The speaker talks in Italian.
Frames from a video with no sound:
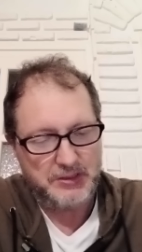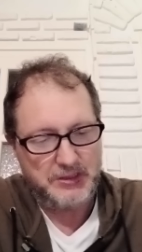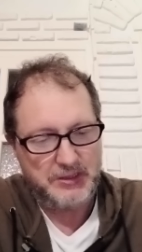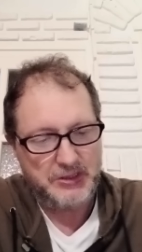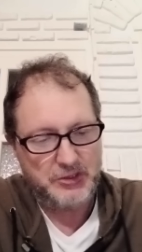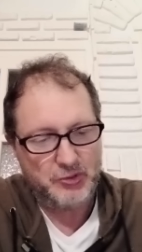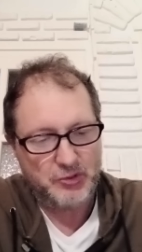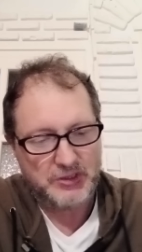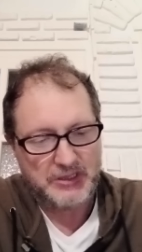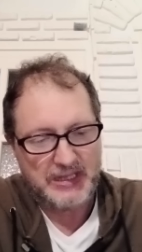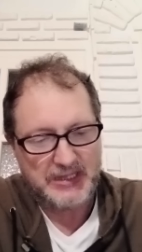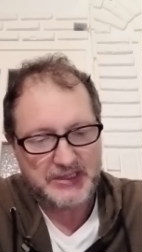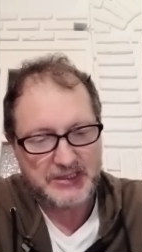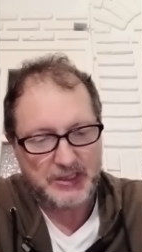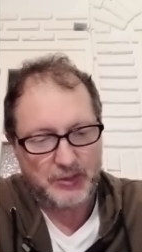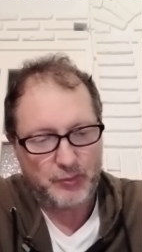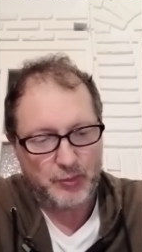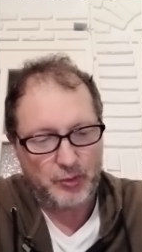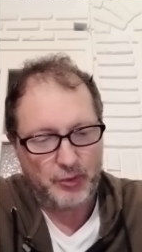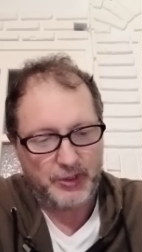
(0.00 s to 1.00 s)
in sostanza
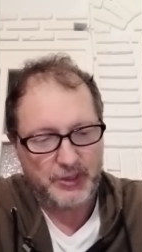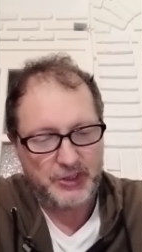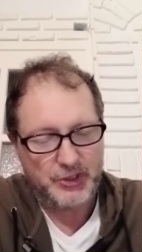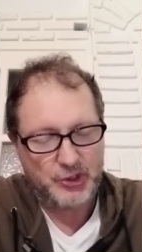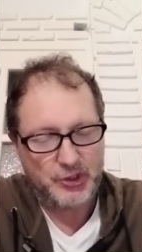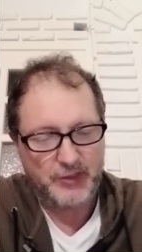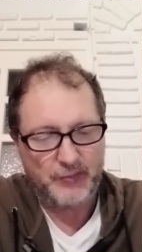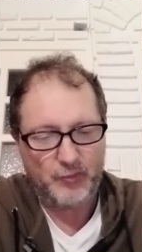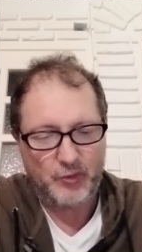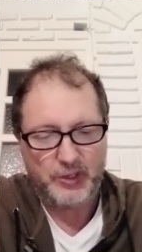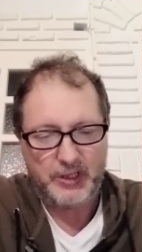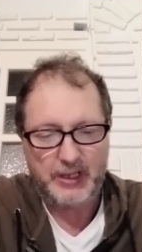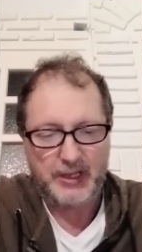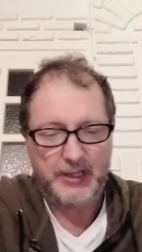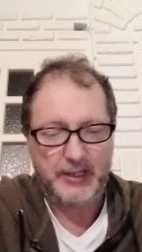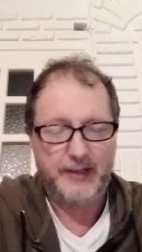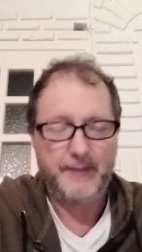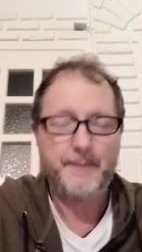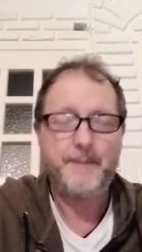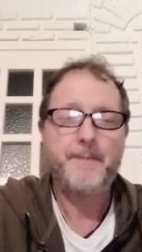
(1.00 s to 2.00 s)
è quello che dicevo
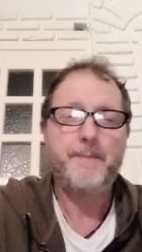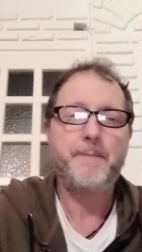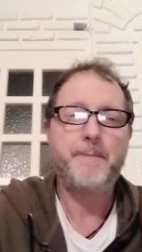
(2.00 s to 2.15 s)
ieri.